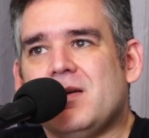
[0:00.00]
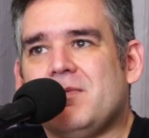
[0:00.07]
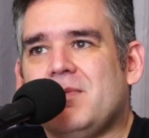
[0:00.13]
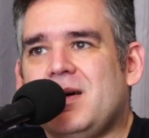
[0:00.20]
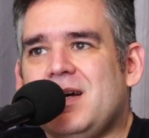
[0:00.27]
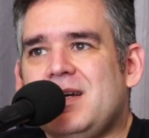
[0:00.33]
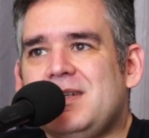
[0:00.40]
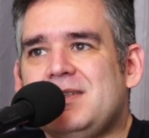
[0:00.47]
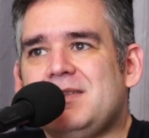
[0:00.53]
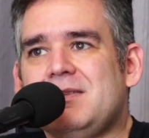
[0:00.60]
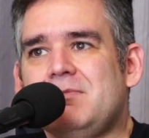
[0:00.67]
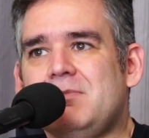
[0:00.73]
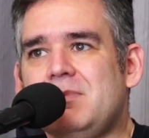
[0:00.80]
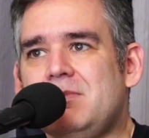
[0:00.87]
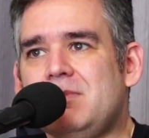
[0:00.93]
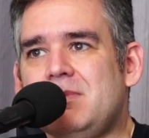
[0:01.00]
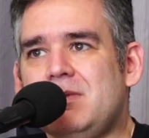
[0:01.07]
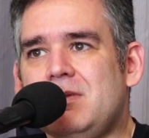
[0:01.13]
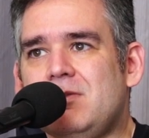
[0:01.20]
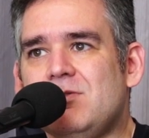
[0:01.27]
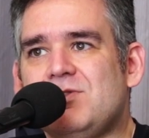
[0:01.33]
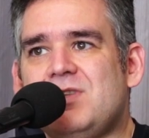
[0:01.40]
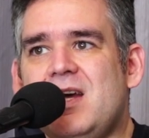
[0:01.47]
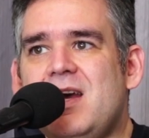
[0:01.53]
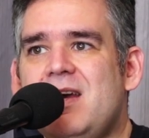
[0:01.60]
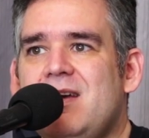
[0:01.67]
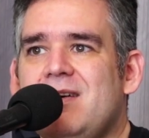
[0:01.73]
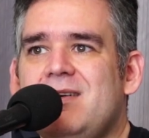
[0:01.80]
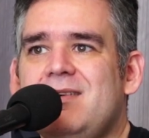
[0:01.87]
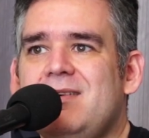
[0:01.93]
Mas eu não
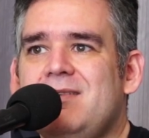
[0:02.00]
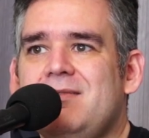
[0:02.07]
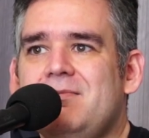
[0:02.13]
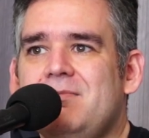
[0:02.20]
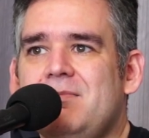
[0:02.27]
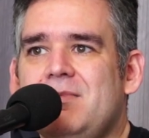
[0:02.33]
sei. É, é, é,